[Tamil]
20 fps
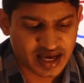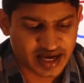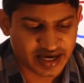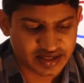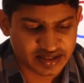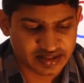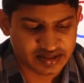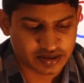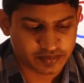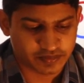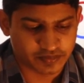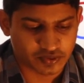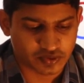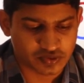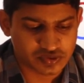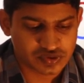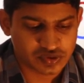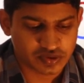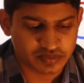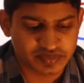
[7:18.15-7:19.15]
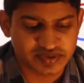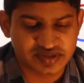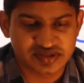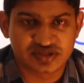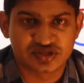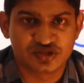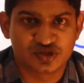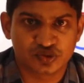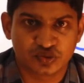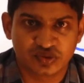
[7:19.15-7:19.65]
அண்ட் இந்த
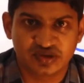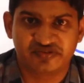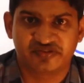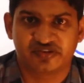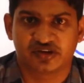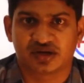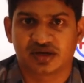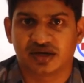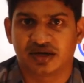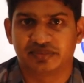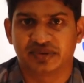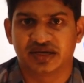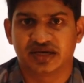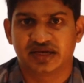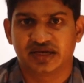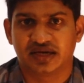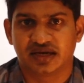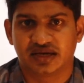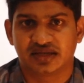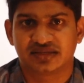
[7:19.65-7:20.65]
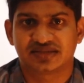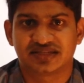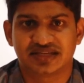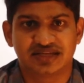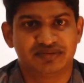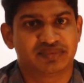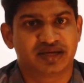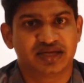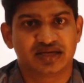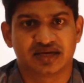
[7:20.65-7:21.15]
ப்ரோசோபிஸ் ஜூலிஃபெரா அப்படின்னா என்னென்னா
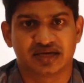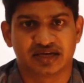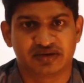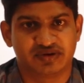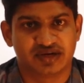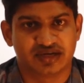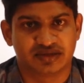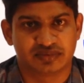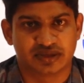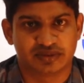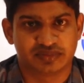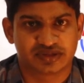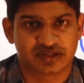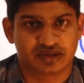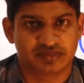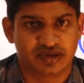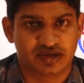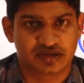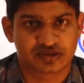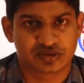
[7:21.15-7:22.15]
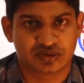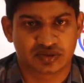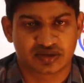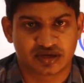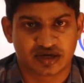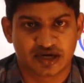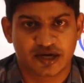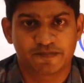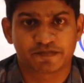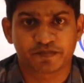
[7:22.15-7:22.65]
சீமை கரைவேலா நம்ம தமிழில்
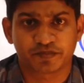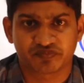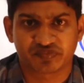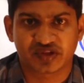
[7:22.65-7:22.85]
சொல்கிறோம்ல